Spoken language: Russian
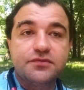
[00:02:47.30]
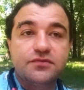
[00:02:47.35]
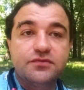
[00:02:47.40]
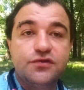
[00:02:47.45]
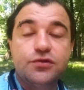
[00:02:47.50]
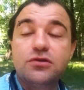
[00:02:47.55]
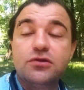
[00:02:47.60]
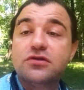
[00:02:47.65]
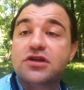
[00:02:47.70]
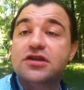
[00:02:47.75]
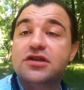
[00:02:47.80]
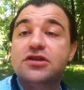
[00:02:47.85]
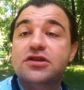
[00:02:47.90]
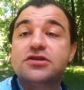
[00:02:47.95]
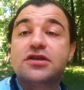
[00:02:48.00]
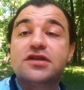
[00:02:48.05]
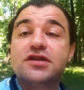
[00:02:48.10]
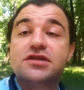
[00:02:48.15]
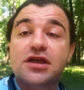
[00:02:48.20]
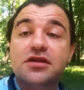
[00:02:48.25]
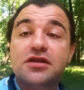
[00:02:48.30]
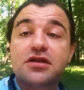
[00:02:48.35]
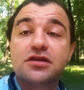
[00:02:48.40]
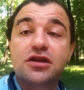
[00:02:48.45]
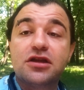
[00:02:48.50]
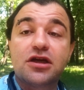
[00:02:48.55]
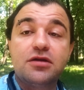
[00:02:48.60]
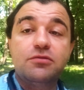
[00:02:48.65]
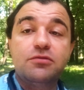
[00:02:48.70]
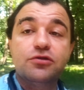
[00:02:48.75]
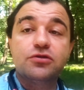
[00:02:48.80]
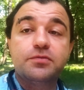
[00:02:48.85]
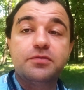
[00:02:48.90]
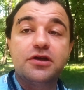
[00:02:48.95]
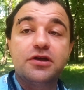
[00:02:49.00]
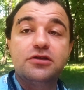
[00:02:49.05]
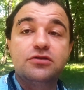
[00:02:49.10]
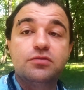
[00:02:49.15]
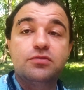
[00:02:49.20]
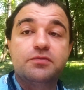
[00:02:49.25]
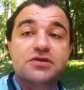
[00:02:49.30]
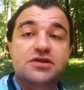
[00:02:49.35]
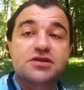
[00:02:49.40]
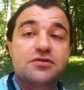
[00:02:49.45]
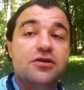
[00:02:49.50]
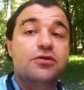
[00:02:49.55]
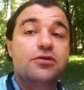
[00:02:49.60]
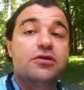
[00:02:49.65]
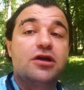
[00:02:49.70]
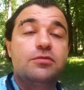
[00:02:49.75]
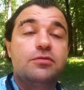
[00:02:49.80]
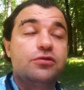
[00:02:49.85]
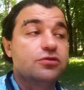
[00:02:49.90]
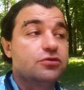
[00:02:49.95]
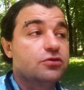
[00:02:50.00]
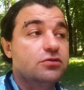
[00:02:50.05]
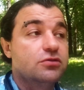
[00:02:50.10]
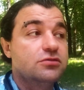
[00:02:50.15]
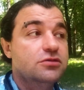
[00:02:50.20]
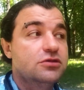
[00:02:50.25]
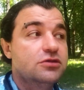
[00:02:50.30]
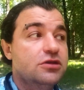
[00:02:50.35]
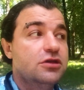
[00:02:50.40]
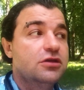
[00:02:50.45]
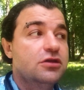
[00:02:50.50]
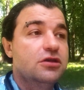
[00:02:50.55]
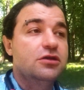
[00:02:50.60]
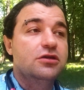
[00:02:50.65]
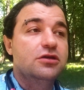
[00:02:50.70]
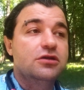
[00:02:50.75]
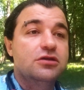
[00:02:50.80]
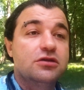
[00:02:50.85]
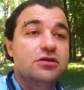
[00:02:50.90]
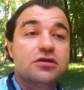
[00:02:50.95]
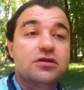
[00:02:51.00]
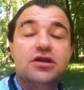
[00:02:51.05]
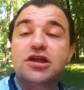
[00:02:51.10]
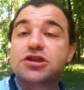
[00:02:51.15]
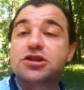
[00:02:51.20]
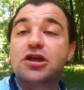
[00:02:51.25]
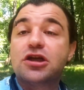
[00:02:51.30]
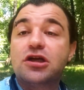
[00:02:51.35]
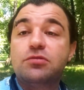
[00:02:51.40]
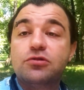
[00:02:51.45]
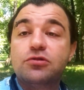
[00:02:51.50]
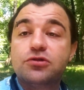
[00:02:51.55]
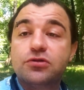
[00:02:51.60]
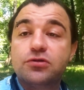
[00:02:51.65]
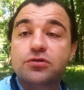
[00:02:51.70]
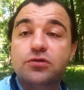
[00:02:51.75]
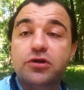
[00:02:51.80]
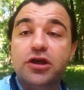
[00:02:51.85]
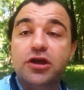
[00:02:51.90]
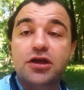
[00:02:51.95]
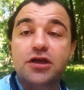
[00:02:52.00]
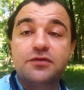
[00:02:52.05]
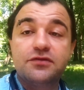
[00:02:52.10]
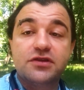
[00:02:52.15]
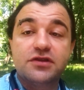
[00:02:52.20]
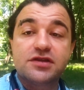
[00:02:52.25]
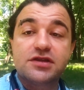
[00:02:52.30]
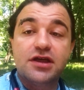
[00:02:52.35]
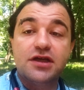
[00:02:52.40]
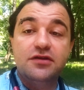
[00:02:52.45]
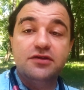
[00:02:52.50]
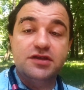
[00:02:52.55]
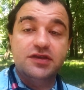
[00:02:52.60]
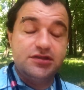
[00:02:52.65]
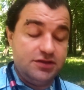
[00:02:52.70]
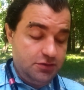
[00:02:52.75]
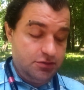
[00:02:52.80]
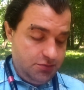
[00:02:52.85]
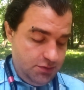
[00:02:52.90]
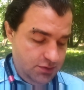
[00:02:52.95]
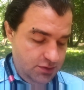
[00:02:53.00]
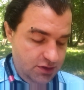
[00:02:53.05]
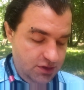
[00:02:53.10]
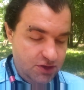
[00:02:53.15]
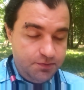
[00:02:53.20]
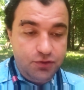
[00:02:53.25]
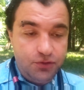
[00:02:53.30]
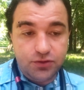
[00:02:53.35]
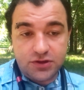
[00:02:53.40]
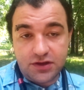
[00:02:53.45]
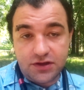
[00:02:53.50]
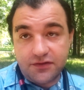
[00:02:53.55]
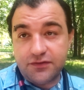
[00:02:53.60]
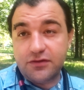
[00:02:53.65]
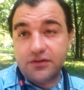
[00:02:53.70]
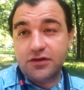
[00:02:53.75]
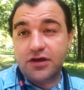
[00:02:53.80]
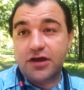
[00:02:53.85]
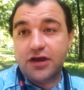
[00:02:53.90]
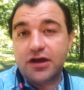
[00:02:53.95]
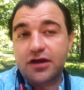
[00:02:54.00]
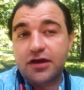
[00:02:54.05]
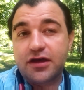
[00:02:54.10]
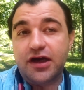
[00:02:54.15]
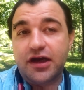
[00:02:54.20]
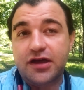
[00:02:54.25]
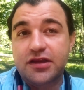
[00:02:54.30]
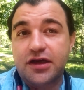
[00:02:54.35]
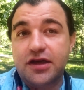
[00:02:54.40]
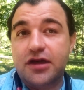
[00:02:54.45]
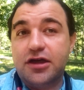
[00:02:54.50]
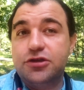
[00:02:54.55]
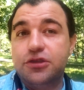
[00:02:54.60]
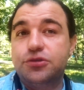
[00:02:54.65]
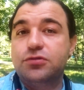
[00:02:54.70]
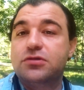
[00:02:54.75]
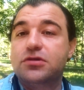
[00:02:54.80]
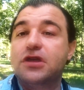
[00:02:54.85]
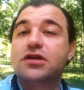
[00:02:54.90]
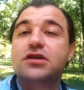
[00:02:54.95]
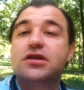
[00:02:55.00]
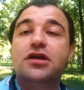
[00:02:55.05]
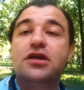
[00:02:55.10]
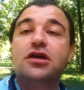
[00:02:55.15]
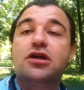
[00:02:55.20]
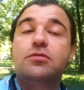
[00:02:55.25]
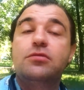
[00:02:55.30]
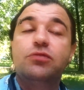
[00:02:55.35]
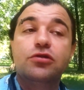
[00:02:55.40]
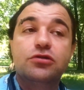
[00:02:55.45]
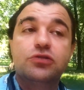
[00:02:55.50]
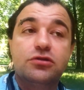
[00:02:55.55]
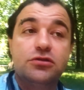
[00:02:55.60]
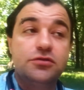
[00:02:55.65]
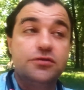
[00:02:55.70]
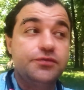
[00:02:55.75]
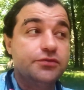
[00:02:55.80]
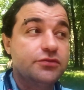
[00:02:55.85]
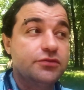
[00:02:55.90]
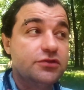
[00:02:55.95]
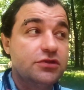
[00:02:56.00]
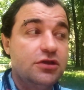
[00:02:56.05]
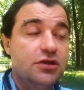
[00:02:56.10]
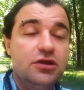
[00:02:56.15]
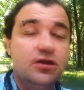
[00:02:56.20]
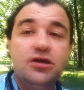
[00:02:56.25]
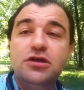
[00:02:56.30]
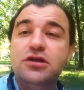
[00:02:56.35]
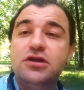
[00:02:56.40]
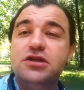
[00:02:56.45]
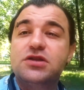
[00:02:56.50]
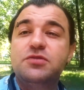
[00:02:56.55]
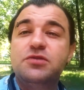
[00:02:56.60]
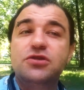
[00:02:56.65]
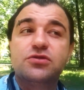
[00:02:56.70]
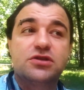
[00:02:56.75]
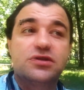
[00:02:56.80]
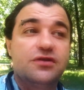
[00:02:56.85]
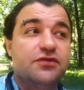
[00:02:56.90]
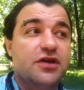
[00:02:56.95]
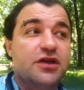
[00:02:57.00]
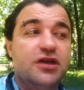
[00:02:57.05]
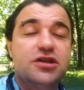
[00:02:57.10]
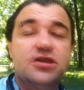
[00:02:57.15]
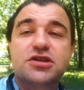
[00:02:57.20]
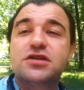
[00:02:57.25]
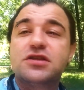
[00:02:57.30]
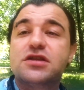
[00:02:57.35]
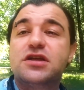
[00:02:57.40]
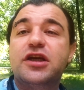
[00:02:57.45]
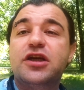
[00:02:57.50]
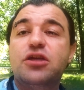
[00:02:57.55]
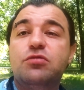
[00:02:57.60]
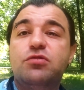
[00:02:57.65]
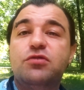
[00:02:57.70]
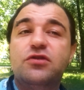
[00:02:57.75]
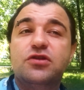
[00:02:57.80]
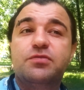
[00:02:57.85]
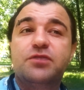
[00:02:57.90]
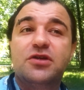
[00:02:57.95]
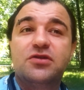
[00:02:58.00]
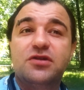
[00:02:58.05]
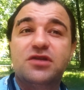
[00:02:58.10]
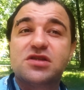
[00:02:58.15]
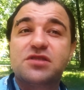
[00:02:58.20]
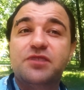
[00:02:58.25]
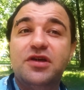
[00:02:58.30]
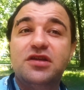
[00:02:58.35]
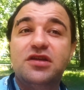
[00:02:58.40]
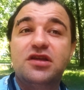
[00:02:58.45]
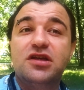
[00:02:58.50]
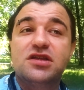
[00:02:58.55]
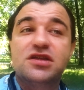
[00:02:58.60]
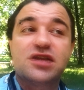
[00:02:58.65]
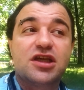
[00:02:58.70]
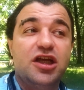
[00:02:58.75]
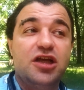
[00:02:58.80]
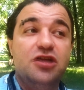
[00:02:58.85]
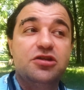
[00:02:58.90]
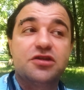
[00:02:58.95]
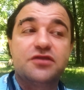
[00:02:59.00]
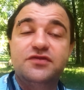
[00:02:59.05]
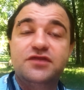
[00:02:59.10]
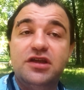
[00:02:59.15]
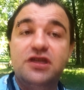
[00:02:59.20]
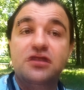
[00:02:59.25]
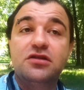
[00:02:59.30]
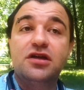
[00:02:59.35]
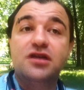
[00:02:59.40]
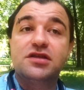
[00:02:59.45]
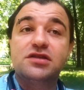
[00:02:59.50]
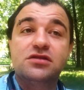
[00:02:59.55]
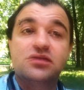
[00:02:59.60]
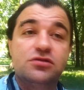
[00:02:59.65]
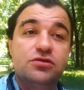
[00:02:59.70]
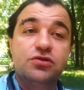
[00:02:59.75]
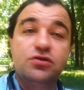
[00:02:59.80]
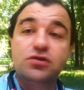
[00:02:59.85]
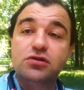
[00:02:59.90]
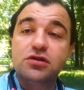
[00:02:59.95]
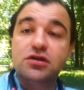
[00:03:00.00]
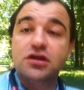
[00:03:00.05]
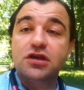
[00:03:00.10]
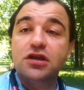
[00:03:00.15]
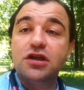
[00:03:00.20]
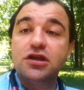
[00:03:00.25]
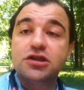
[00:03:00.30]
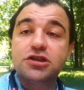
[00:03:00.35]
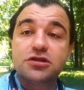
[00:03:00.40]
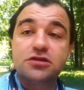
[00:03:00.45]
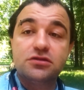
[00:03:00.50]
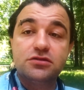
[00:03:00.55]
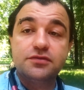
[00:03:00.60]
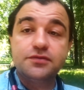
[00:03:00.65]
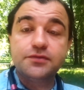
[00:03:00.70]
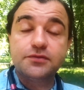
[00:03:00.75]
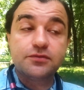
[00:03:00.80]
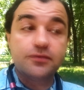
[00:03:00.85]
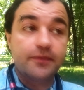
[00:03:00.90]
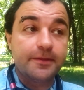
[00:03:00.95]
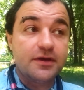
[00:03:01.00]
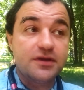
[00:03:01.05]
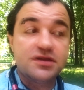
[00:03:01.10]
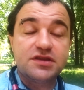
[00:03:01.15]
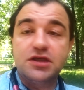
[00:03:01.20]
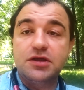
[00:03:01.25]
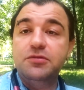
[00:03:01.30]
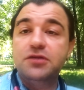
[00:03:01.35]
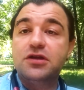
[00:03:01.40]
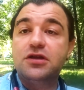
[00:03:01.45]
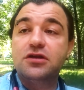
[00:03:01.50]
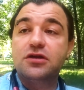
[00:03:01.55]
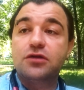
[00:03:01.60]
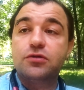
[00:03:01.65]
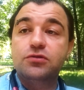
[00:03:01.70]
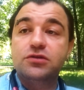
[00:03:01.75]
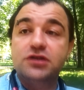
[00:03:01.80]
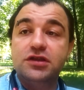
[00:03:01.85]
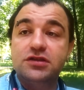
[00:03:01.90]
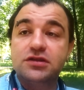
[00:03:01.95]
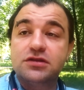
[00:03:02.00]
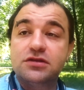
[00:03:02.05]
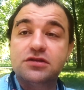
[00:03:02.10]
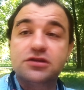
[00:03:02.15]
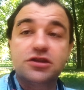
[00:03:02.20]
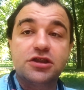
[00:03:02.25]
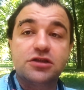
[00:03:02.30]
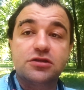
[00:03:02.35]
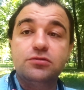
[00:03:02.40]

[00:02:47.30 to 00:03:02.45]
Ну, надеюсь, хоть завтра на работу пойду. По свою работу, я что работаю курьером в Достовисте. Из плюсов когда хочу, тогда и работаю. Из минусов, конечно, заебывает по 25-30 километров в день лазить. Но я начал стремительно худеть. Сейчас